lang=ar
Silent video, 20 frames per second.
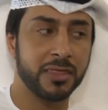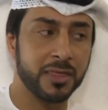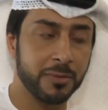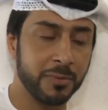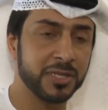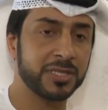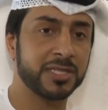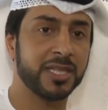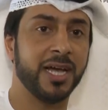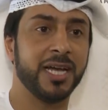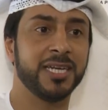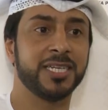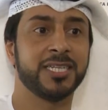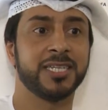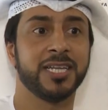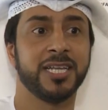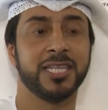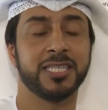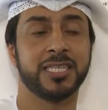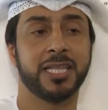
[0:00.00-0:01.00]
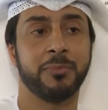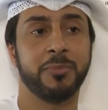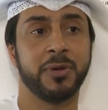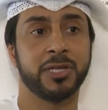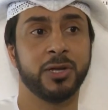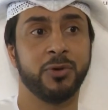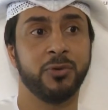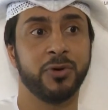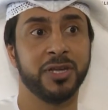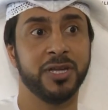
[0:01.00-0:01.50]
18 تم
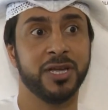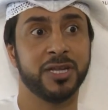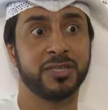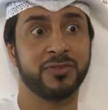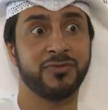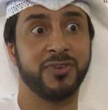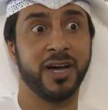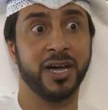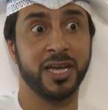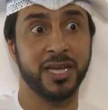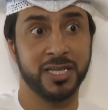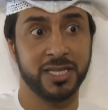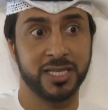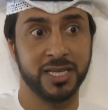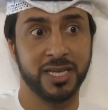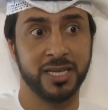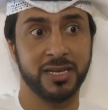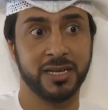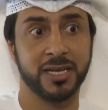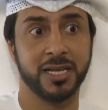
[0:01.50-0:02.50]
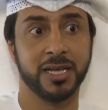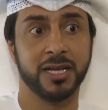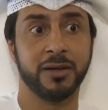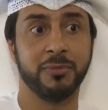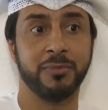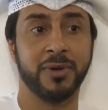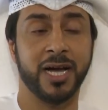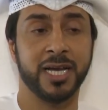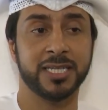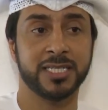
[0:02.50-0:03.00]
توقيع اتفاقيتين
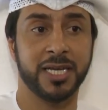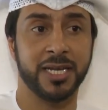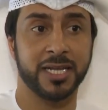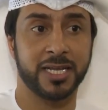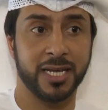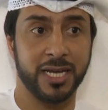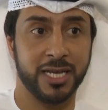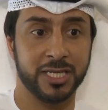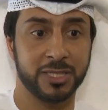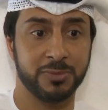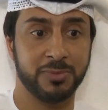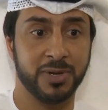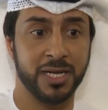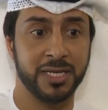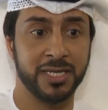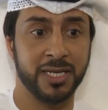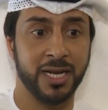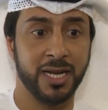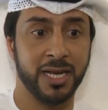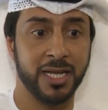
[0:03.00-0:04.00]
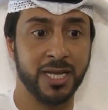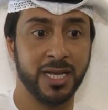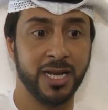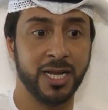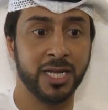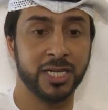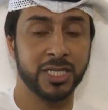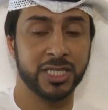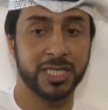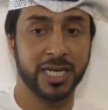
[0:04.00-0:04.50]
مع شركة أسبانية اللي هي
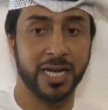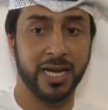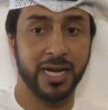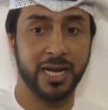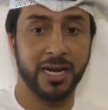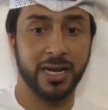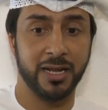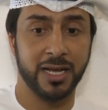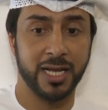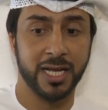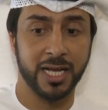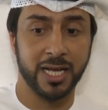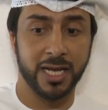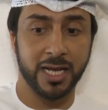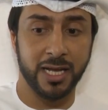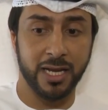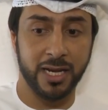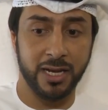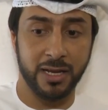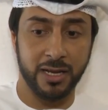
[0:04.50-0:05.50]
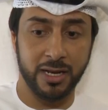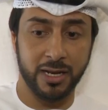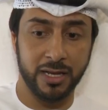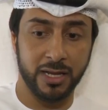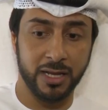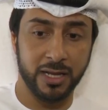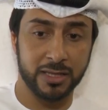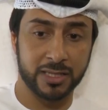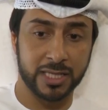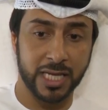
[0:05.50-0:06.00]
لإنشاء
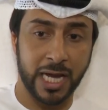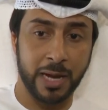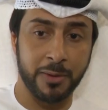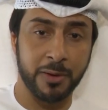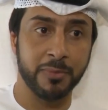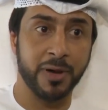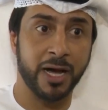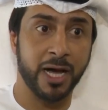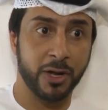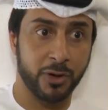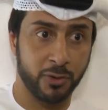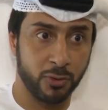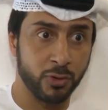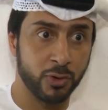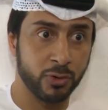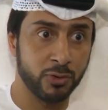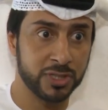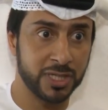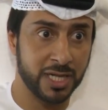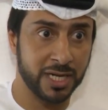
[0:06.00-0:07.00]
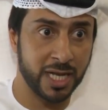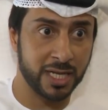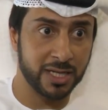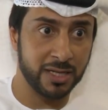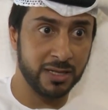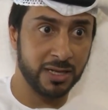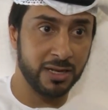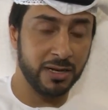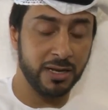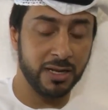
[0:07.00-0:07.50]
التعامل مع الرورو شركة
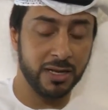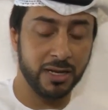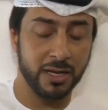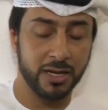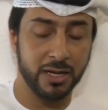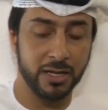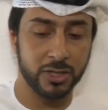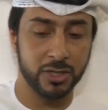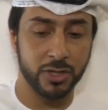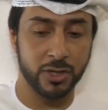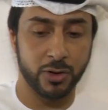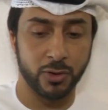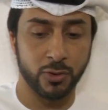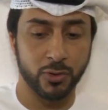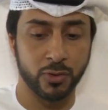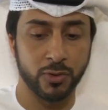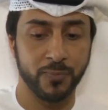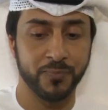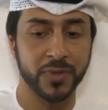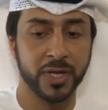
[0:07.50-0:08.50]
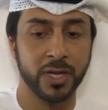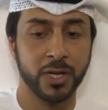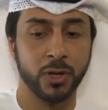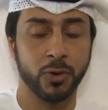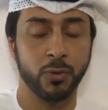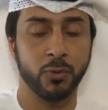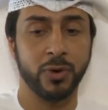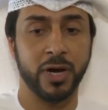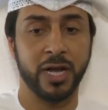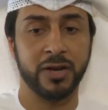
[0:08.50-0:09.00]
الرورو
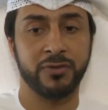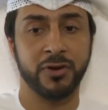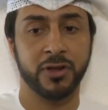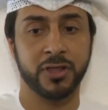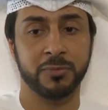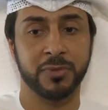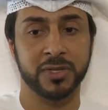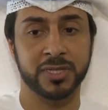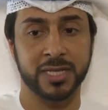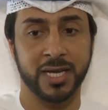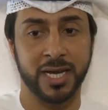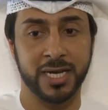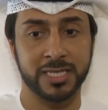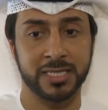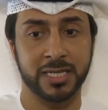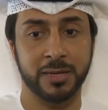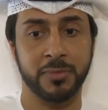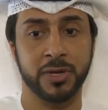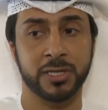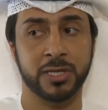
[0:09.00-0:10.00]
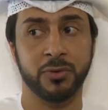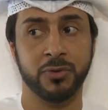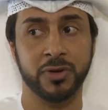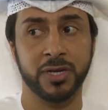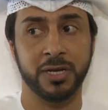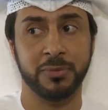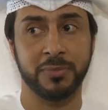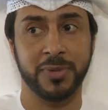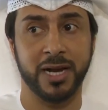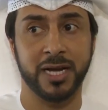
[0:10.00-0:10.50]
و2018 تم
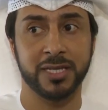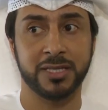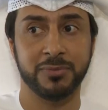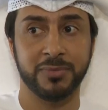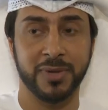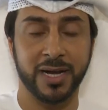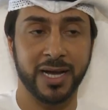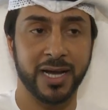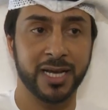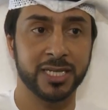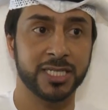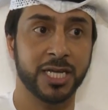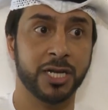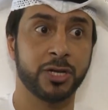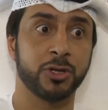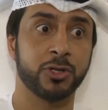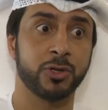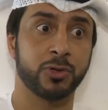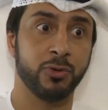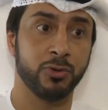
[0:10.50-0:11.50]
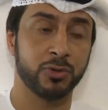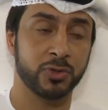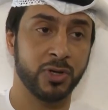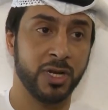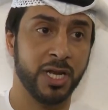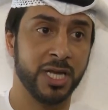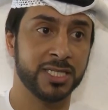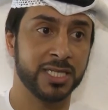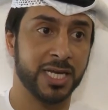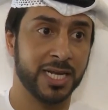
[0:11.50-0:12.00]
توقيع بعد مع شركة كوسكو
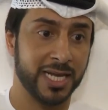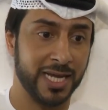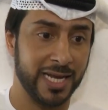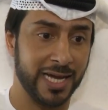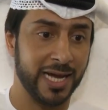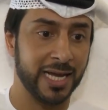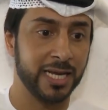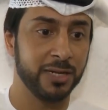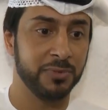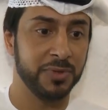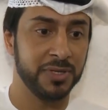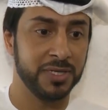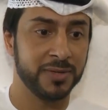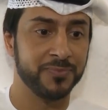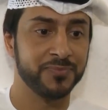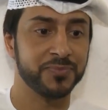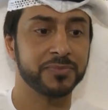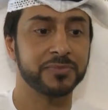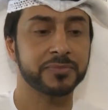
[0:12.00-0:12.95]
اللي هي الشركة العالمية